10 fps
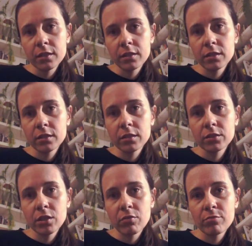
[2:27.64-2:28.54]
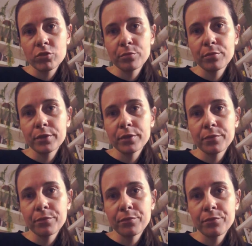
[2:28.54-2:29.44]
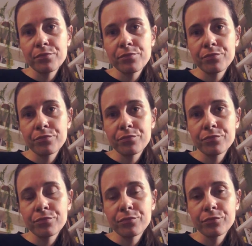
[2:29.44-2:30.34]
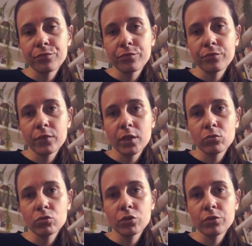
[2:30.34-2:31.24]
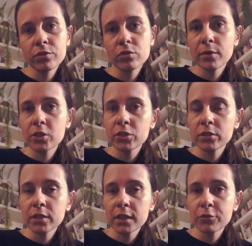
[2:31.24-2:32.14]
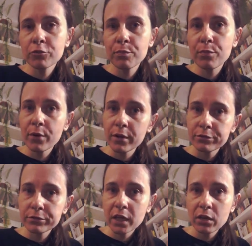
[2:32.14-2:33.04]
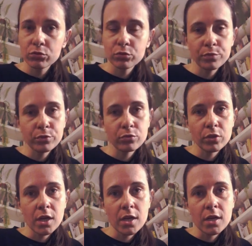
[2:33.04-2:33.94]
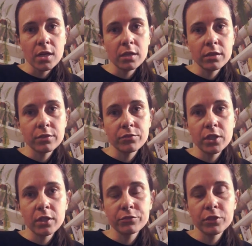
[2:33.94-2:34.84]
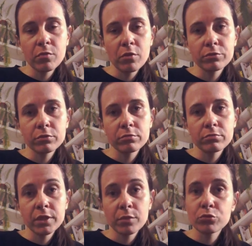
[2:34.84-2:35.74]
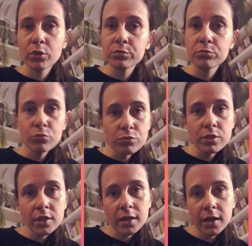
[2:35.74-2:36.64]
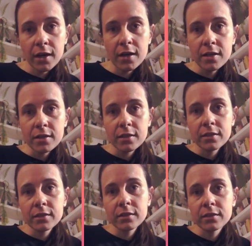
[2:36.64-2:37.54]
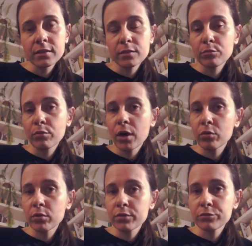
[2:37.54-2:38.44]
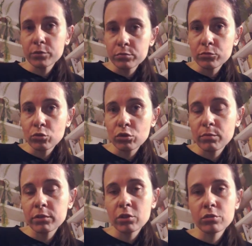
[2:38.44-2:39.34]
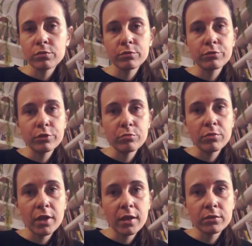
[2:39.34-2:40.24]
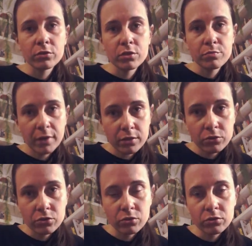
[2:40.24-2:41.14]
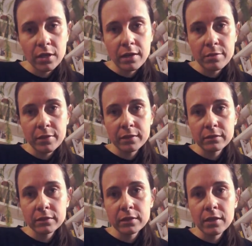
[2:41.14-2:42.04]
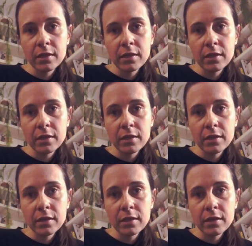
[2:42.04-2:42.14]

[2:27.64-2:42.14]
Y, chciałam, żeby mm, uczniowie zobaczyli, jaki wpływ na odbiór y, w dziele filmowym ma na przykład muzyka, y, bo akurat w tym krótkometrażowym filmie to jest bardzo istotny element